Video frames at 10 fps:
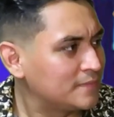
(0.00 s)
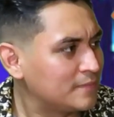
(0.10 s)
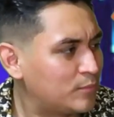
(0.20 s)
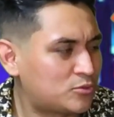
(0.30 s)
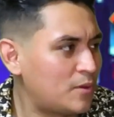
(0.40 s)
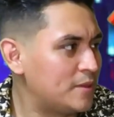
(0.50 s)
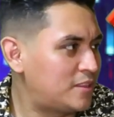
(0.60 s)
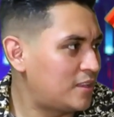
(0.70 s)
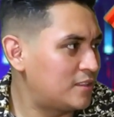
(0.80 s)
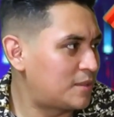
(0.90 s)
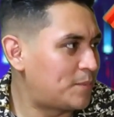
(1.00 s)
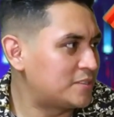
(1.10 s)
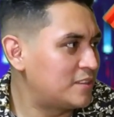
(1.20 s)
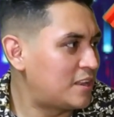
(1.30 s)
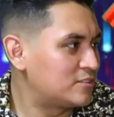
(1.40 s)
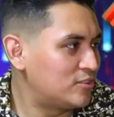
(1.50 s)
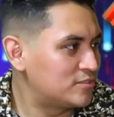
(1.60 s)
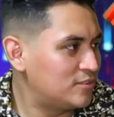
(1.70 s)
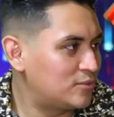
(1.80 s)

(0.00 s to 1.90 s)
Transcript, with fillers: Mm. Pues obviamente te pasan de las dos, ¿no?